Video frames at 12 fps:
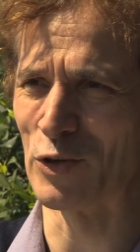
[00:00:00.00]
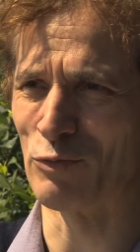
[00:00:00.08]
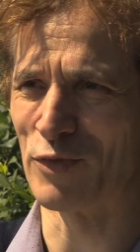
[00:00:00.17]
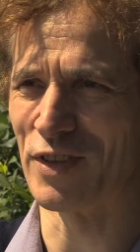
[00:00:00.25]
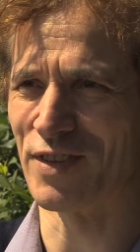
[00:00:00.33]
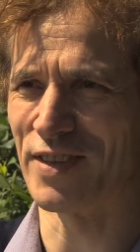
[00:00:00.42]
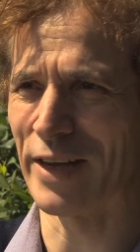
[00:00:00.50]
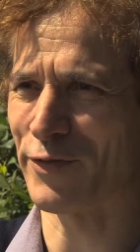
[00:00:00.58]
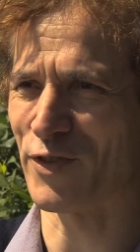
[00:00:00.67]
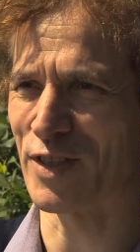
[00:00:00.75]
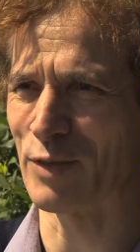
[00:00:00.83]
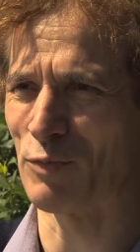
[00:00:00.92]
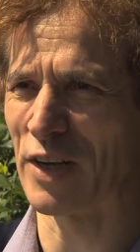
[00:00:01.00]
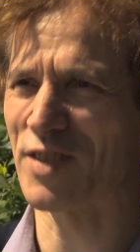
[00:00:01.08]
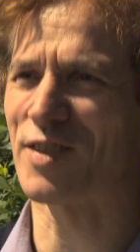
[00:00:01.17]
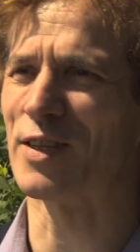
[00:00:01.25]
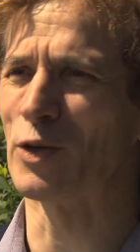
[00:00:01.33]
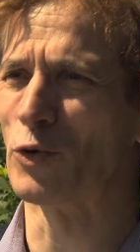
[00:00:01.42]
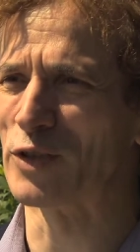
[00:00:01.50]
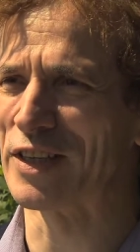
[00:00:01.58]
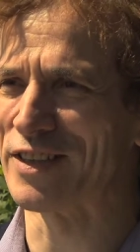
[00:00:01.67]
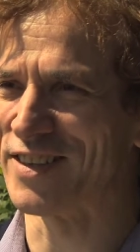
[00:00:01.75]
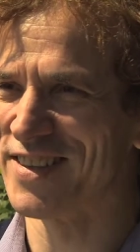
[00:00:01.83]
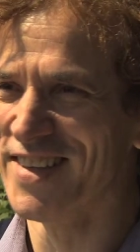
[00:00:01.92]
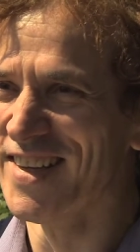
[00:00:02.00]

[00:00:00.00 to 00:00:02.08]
um den FC Barcelona